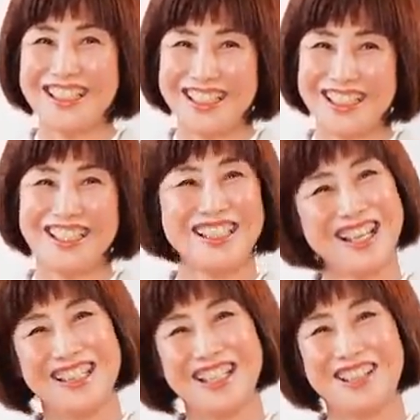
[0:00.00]
い, い
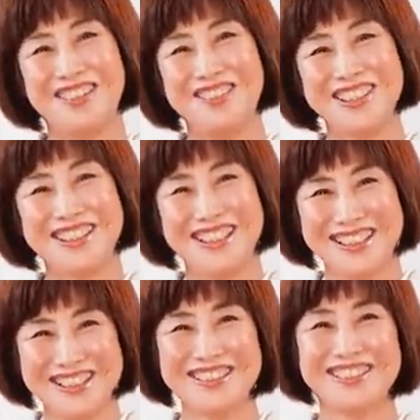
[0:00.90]
えいえ思った
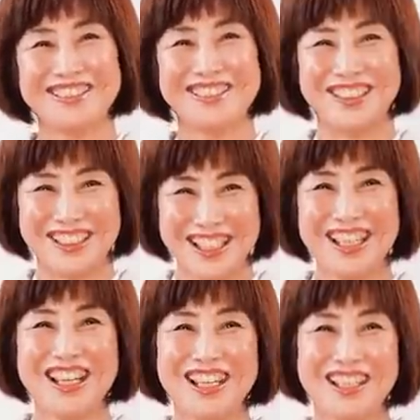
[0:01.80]
以上のことが
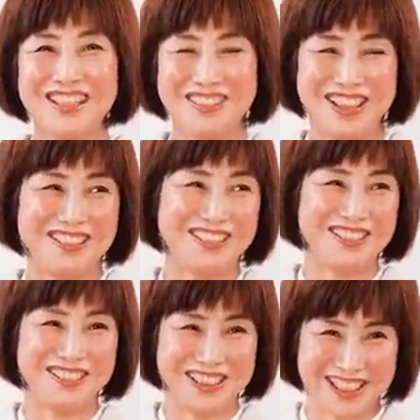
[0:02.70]
ね日々起
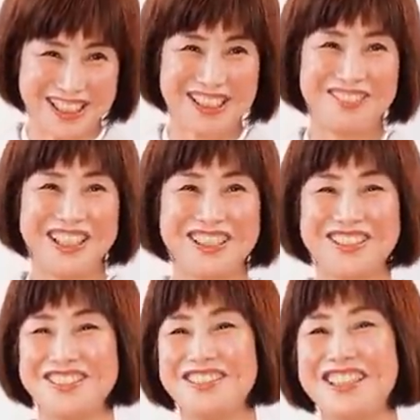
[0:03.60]
こるんだな毎
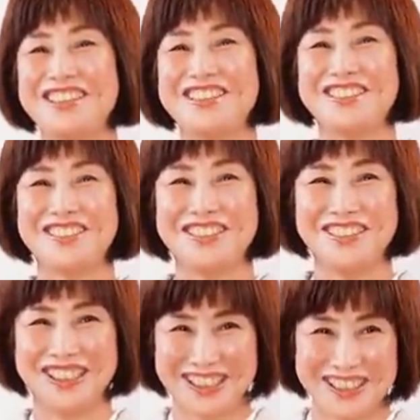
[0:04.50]
年毎年起こる
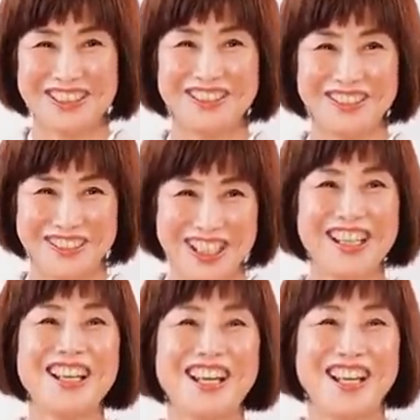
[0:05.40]
んだなというのを
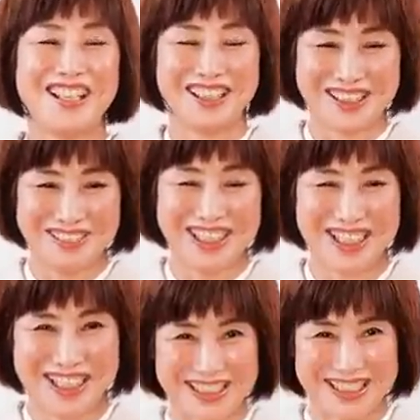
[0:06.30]
ね改め
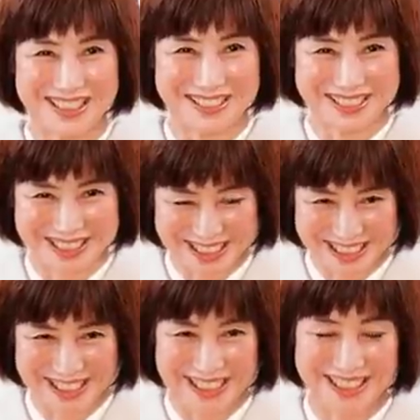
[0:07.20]
てじている次
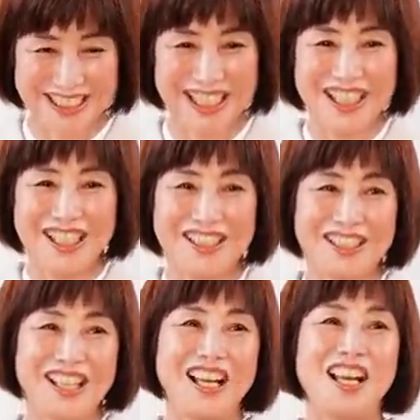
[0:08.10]
第です。
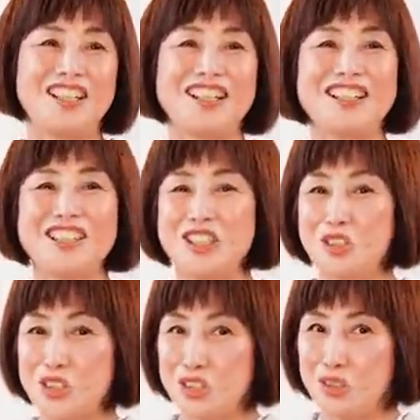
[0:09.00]
さあ新しい
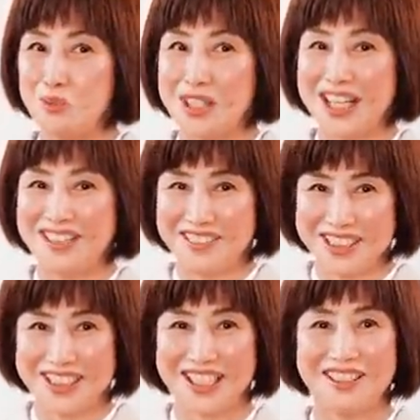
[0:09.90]
年を迎え
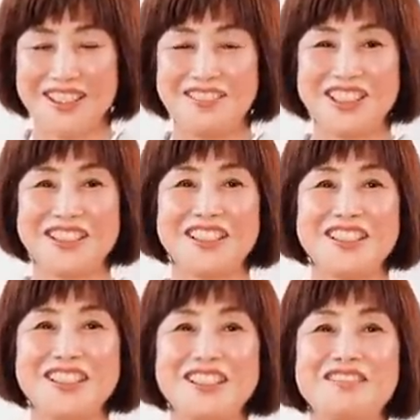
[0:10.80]
ました。山下
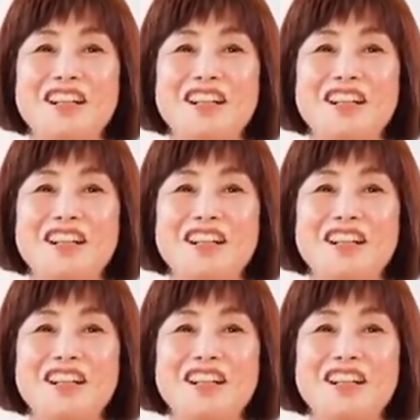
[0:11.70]
自身